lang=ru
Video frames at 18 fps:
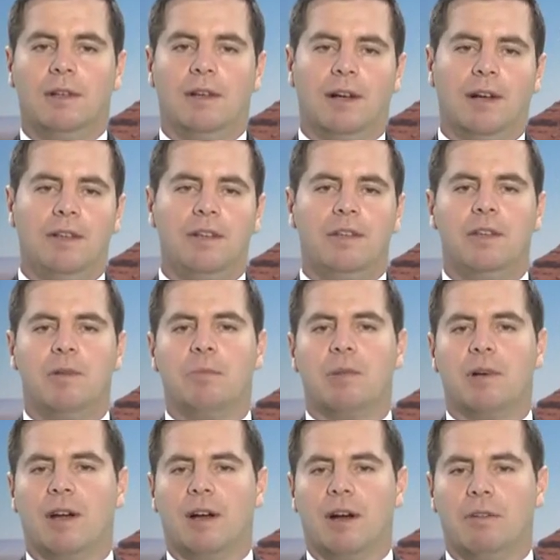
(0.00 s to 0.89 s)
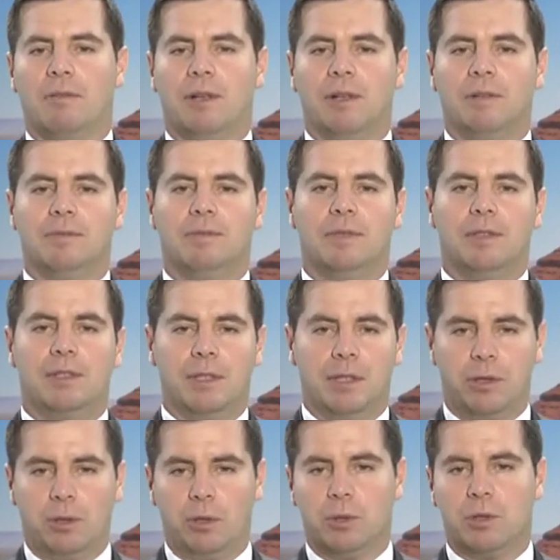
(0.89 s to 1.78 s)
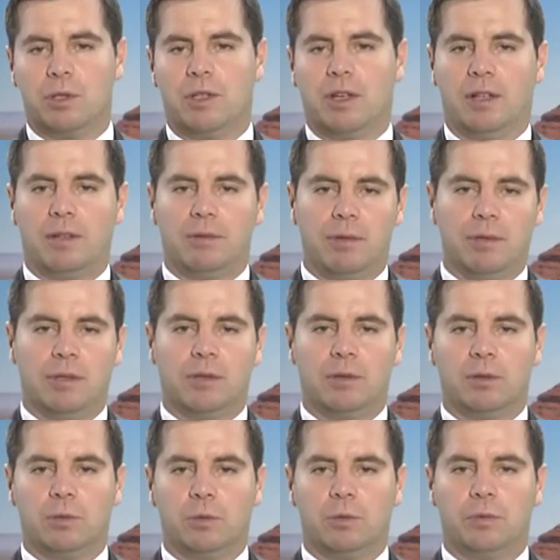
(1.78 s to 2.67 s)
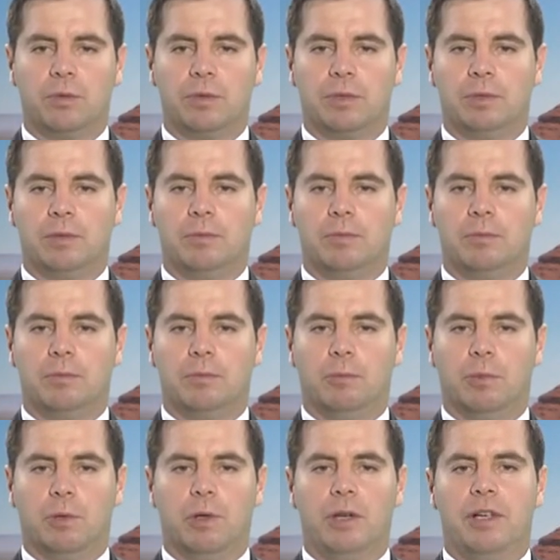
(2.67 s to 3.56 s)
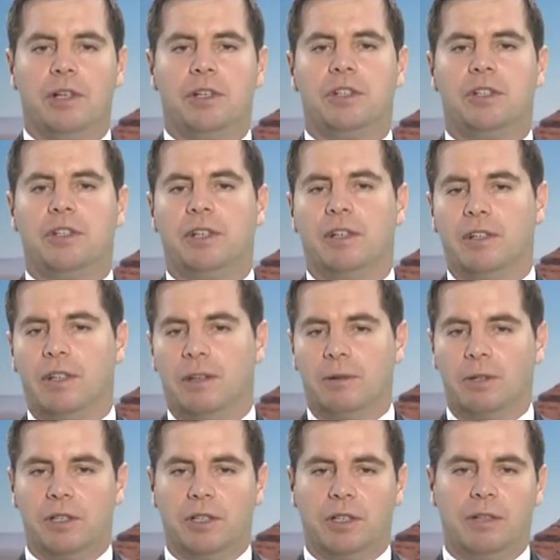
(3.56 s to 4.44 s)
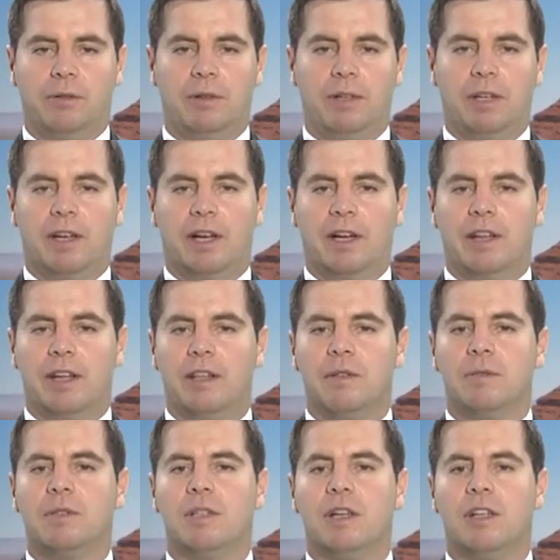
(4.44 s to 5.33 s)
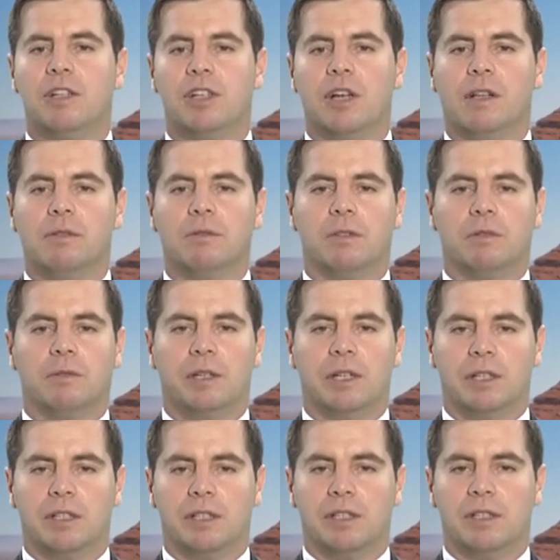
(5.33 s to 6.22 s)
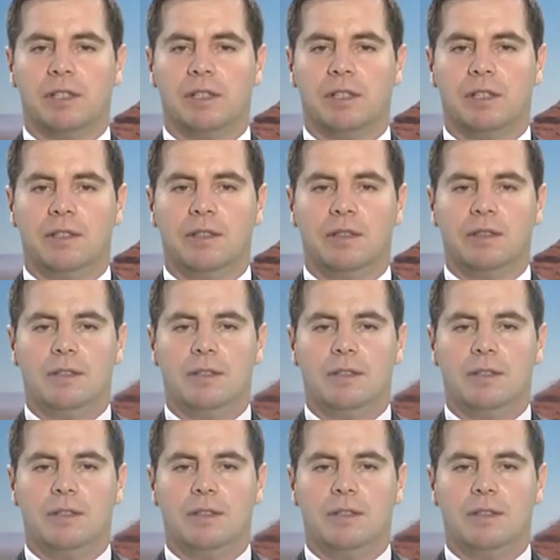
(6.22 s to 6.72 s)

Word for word: «Они не правы», – серьезно ответил Суфий. «Более щедрого человека я не встречал в своей жизни».